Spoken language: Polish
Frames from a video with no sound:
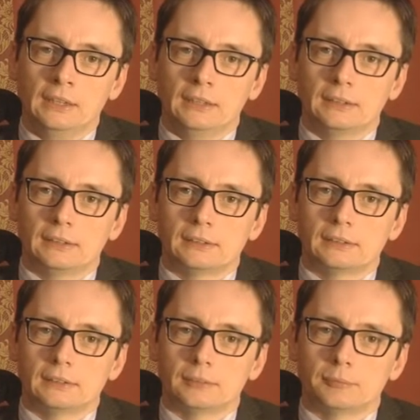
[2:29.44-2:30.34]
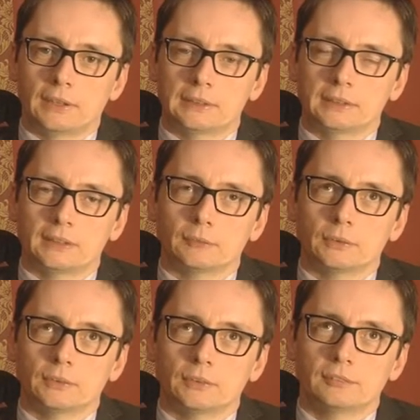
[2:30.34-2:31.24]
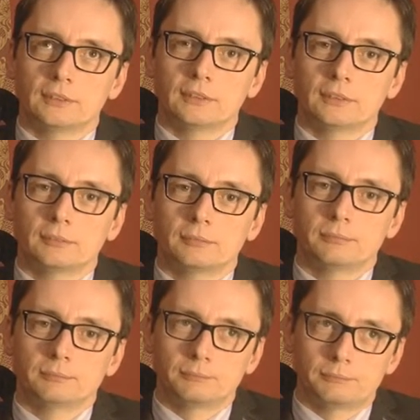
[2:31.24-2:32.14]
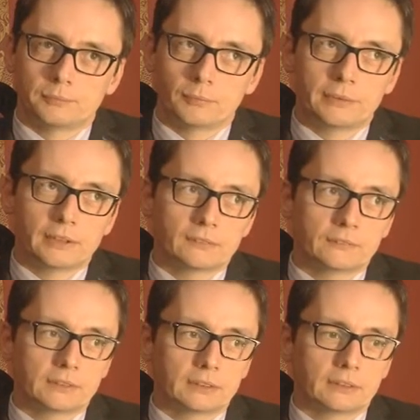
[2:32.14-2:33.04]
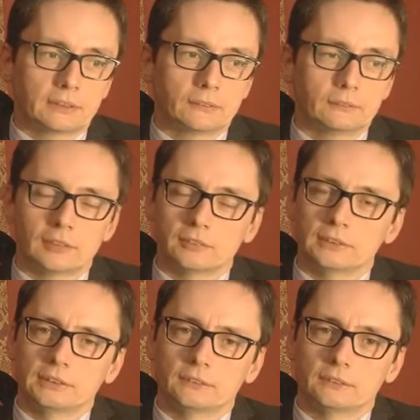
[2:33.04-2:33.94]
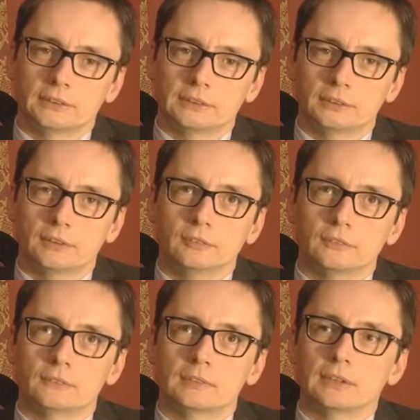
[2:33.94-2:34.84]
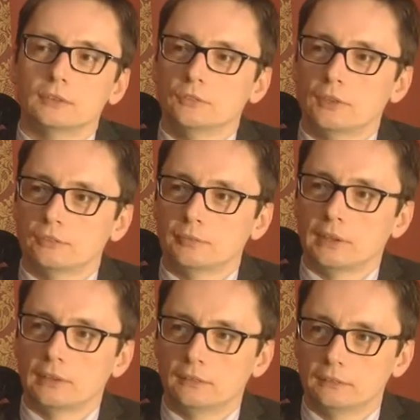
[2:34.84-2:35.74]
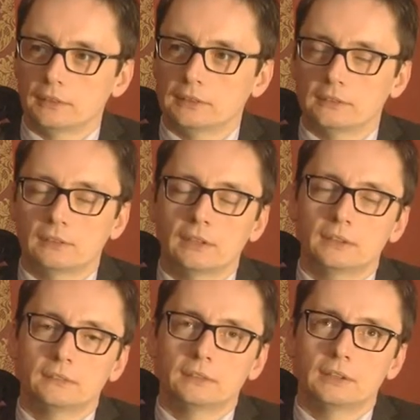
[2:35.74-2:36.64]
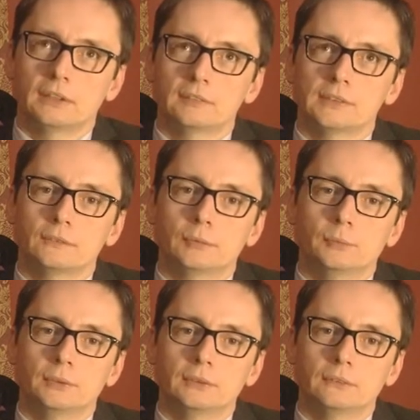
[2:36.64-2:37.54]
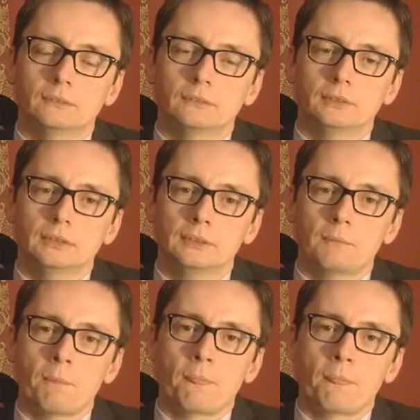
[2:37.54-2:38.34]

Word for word: e, prace remontowe. Po pierwsze, taką najważniejszą część tego wniosku stanowiła wymiana okien, stolarki okiennej w całym budynku i